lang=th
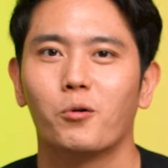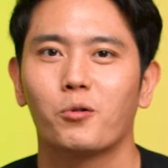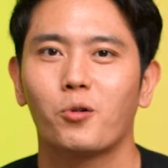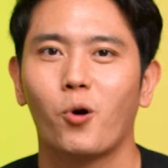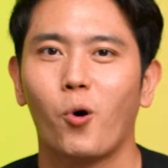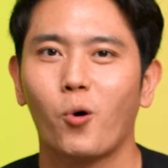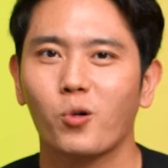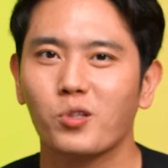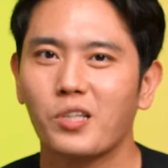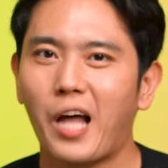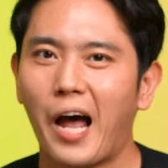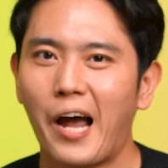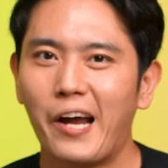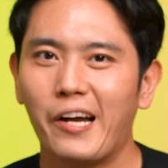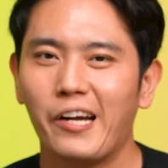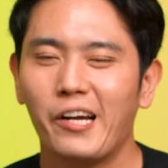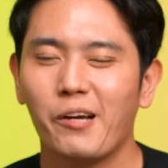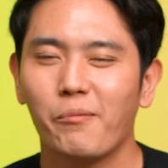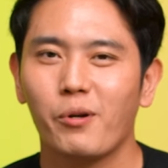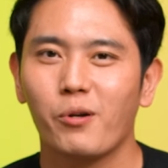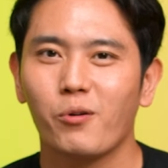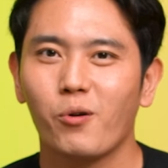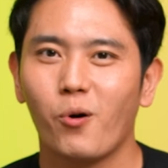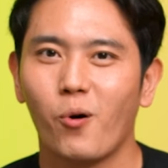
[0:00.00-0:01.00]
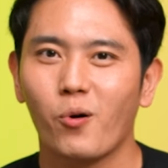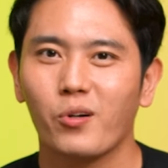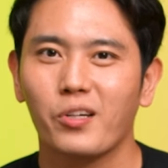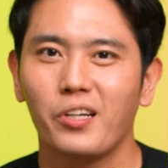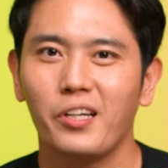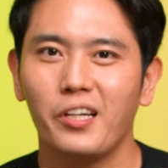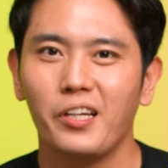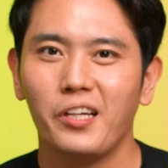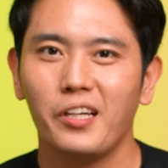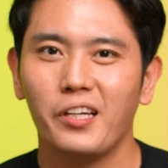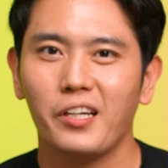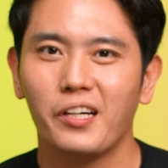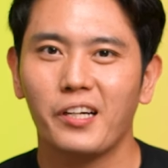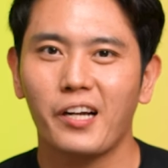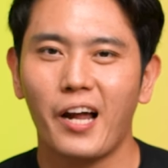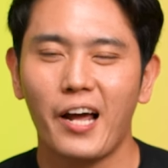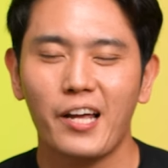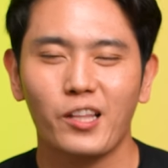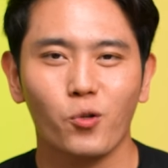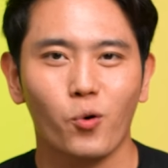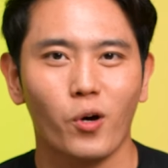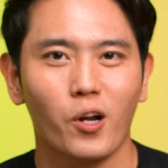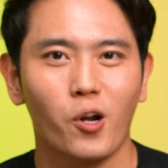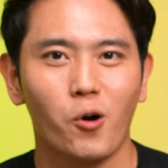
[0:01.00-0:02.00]
โรคไตเนี่ยเป็นโรคที่ใกล้
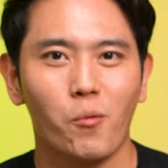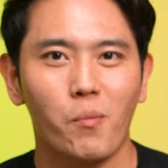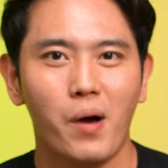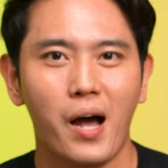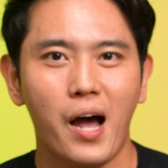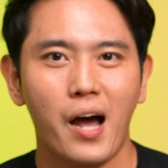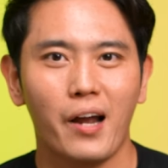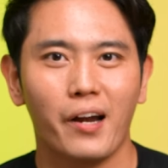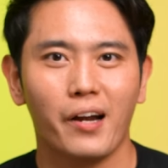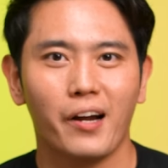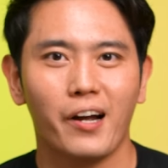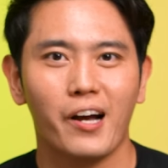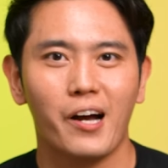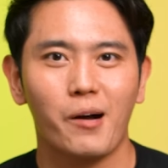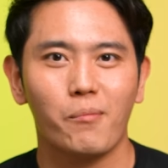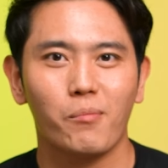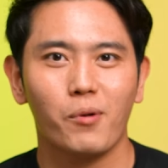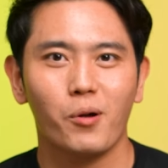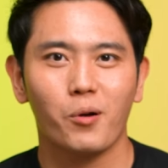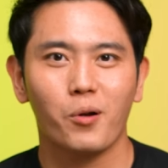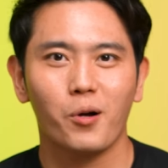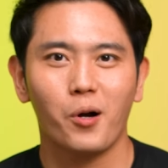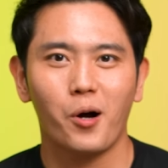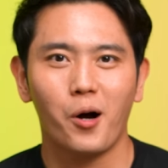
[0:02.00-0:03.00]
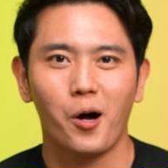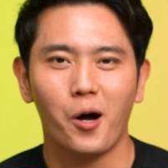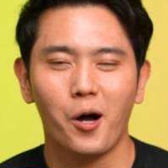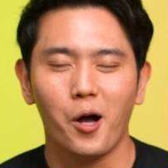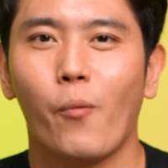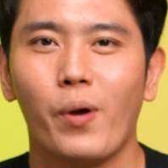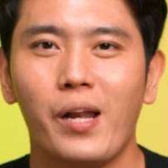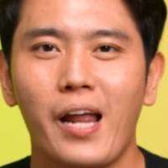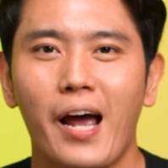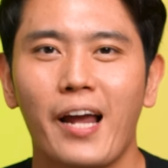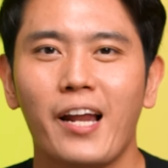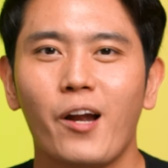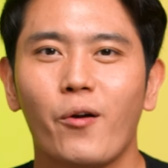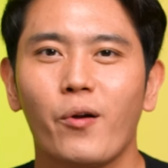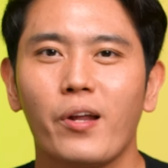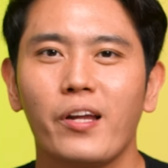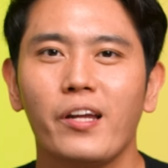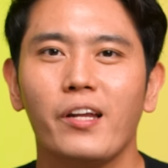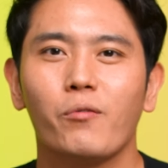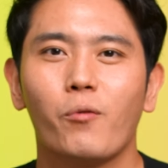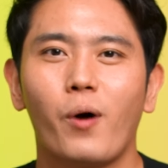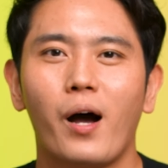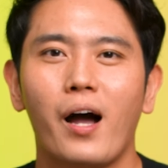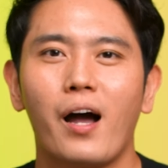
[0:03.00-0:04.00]
ตัวเรามากนะครับแล้วก็เวลาที่เราได้
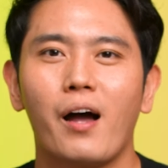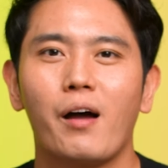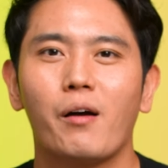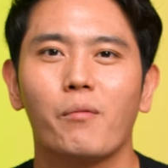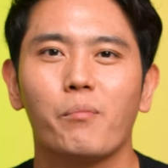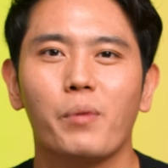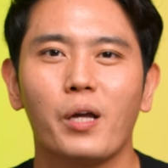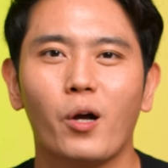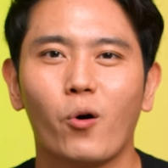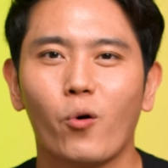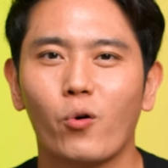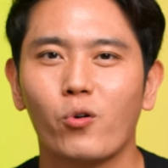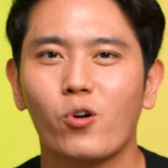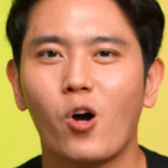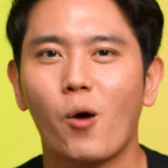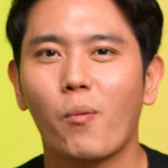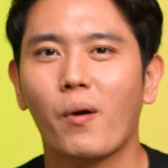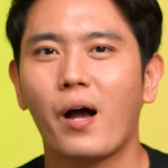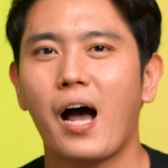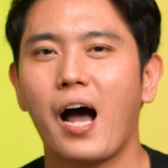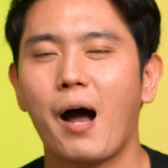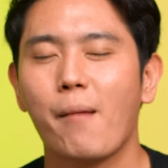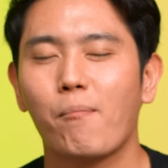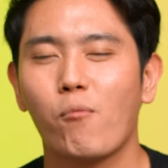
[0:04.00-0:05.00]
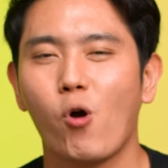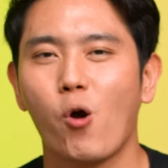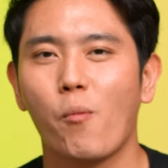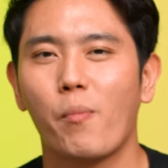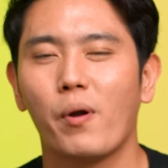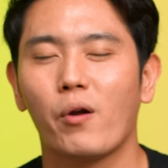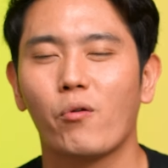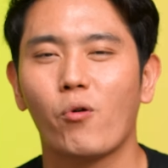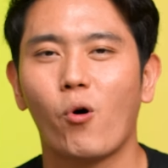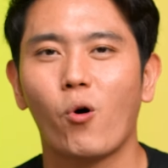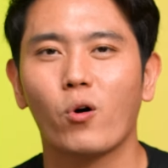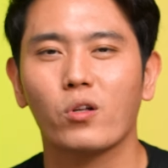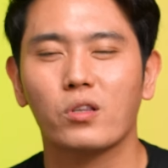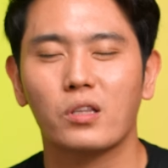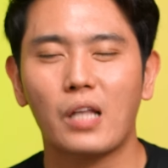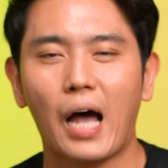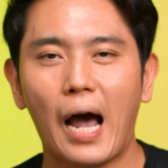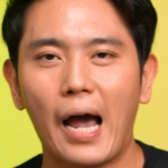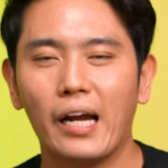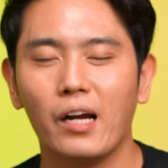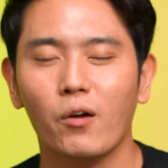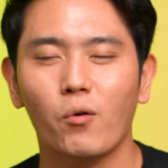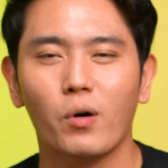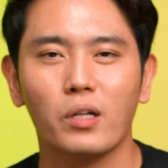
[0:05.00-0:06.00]
ยินว่ามีคนรอบข้างป่วยเป็นโรคไต
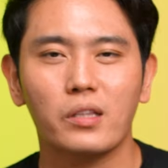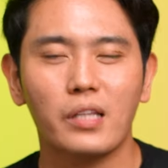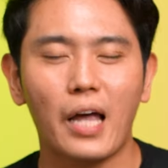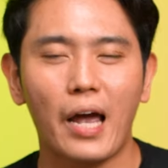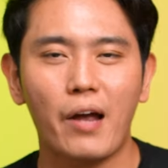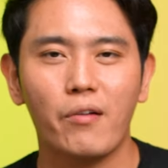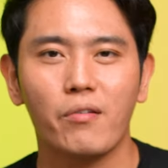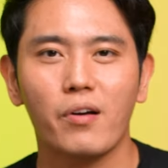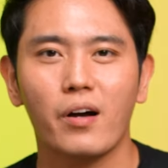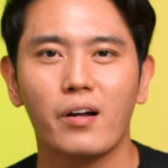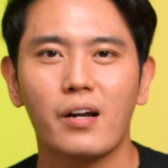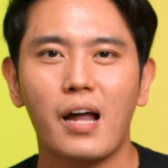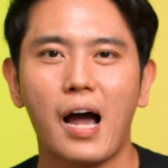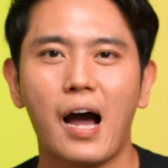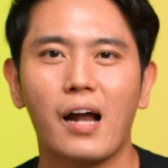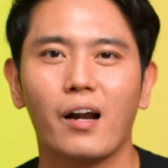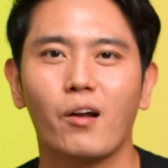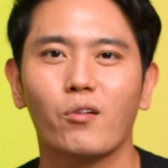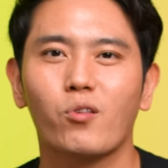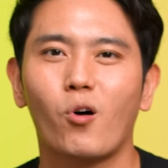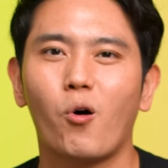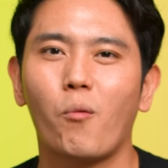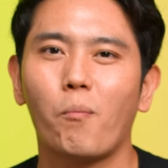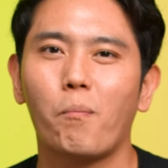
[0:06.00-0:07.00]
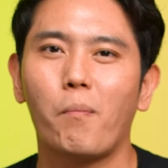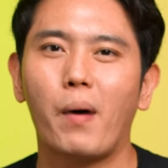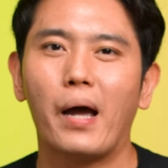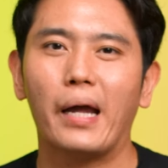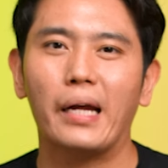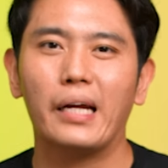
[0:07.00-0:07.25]
หรือว่าไตเรื้อรังเราต้องไป